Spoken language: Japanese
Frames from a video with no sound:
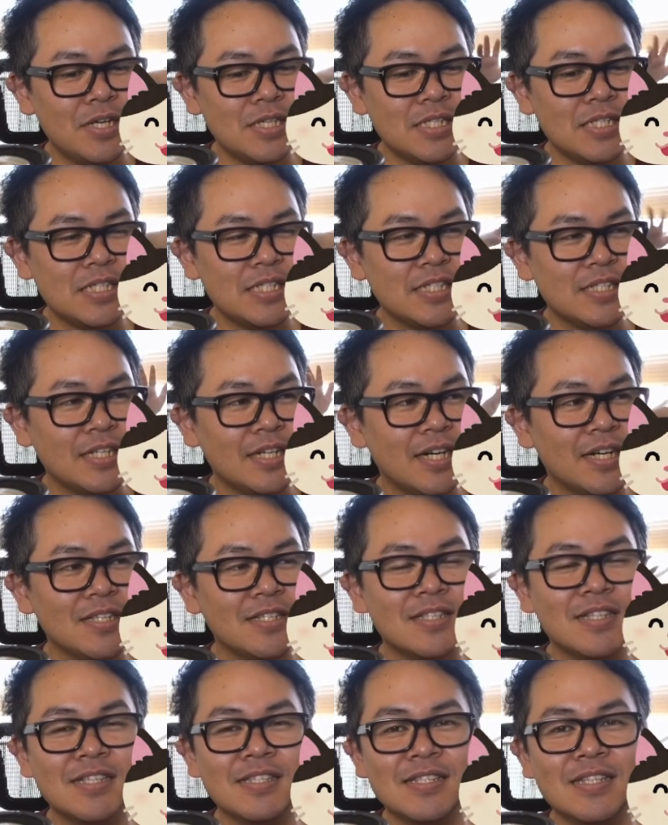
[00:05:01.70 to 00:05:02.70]
心って感
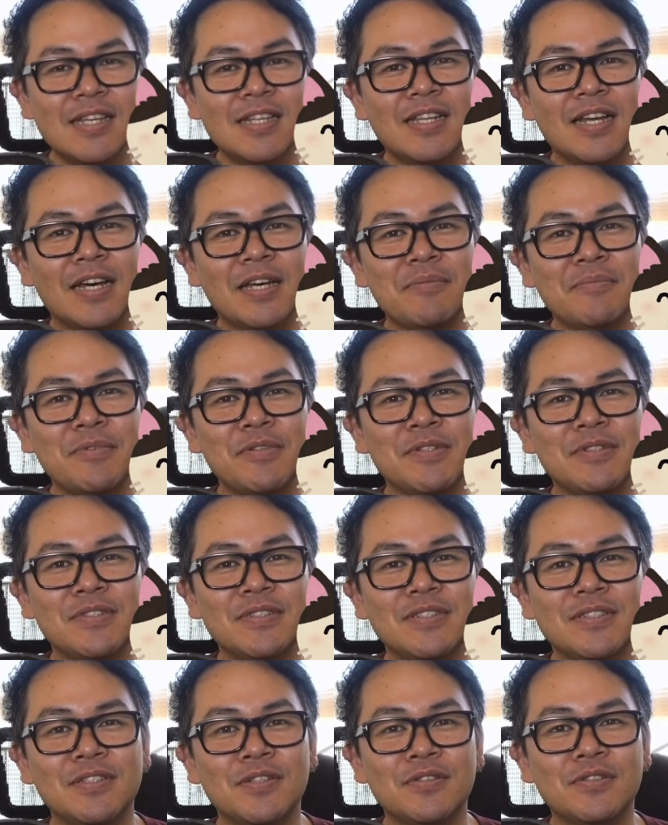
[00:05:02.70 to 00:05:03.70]
じですね。だいぶ
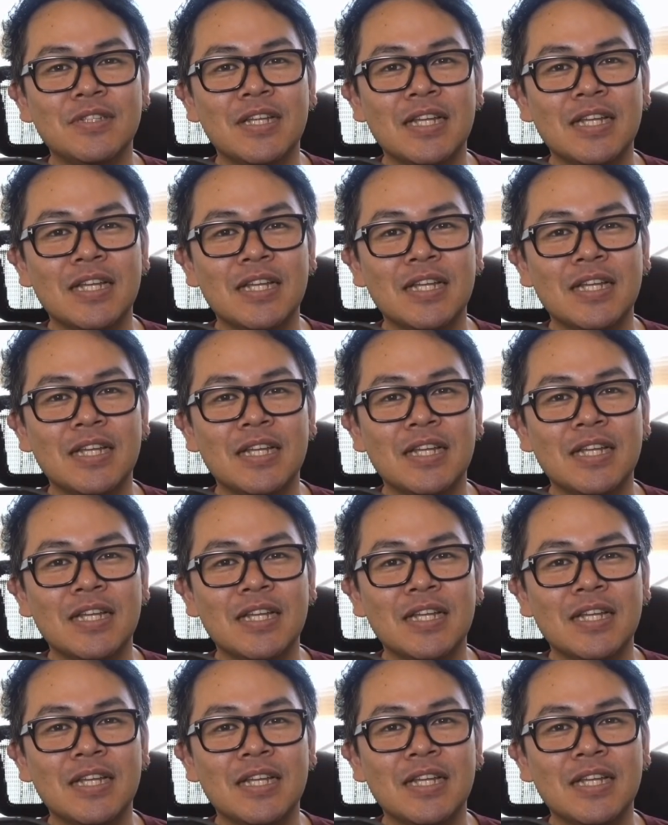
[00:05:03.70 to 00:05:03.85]
良くなっ